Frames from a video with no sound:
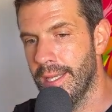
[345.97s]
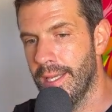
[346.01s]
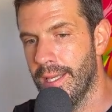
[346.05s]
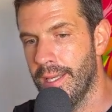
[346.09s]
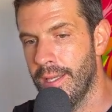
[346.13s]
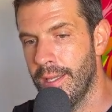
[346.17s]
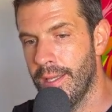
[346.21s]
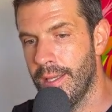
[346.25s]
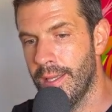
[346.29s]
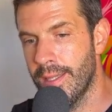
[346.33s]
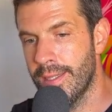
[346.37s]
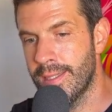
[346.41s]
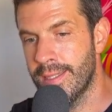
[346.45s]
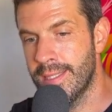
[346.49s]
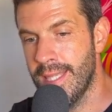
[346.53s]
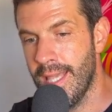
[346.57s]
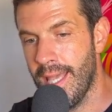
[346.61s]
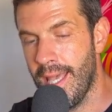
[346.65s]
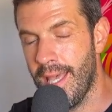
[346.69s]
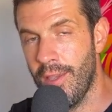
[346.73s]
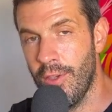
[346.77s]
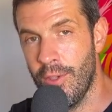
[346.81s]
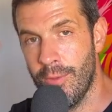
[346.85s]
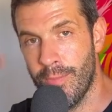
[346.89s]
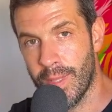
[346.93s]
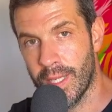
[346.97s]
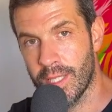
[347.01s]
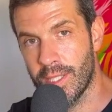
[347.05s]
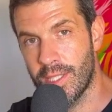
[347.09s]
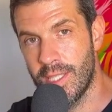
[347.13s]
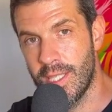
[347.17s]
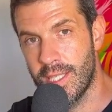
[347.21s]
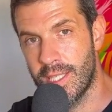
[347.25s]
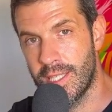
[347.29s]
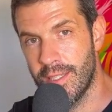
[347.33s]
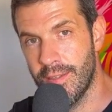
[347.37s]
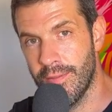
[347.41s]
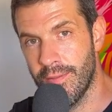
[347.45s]
il euh, y a une
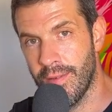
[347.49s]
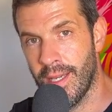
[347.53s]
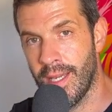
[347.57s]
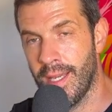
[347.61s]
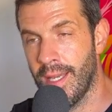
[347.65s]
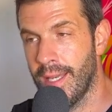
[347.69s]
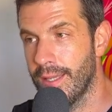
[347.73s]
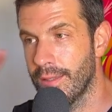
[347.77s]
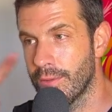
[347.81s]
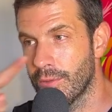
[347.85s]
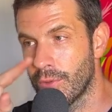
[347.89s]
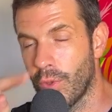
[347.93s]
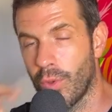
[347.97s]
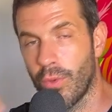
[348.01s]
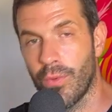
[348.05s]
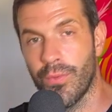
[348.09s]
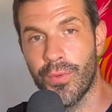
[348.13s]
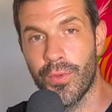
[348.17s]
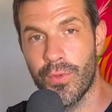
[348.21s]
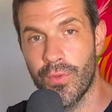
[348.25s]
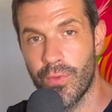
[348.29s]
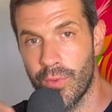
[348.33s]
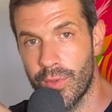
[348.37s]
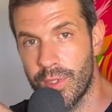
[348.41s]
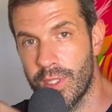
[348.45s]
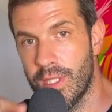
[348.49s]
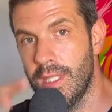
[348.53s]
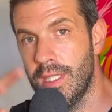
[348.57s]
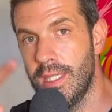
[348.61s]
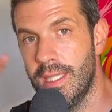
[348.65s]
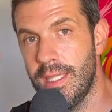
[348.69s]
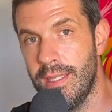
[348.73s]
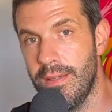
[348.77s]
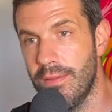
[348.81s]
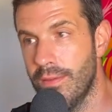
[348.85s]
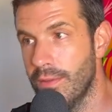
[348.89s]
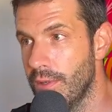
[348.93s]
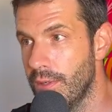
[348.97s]
partie qui va dans vos
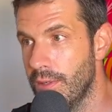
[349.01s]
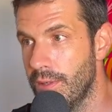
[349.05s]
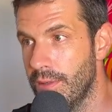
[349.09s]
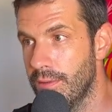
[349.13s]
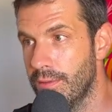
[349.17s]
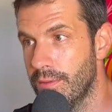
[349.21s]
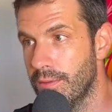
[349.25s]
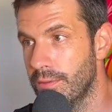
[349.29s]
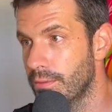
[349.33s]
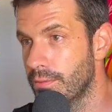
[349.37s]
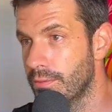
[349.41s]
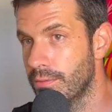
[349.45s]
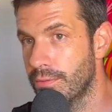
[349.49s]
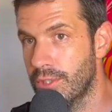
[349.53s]
outils, euh,